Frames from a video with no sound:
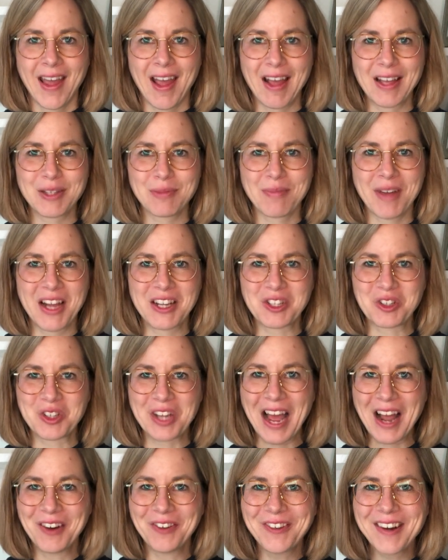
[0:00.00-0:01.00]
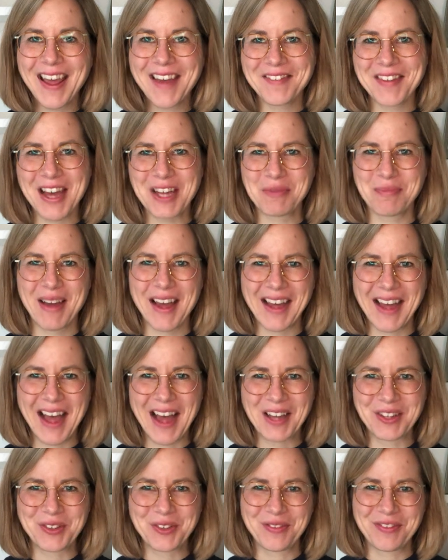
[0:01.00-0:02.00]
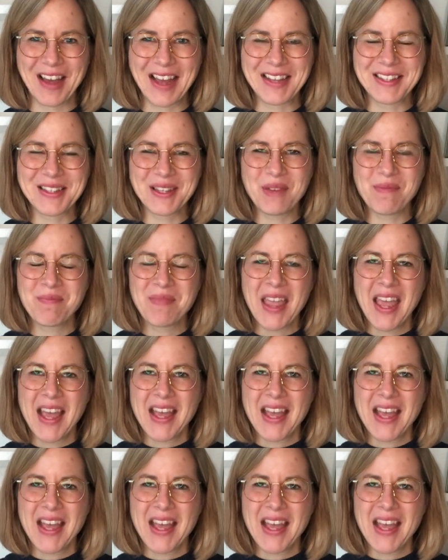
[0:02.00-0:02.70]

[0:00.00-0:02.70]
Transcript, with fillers: erstmal total unerwartbare Art und Weise.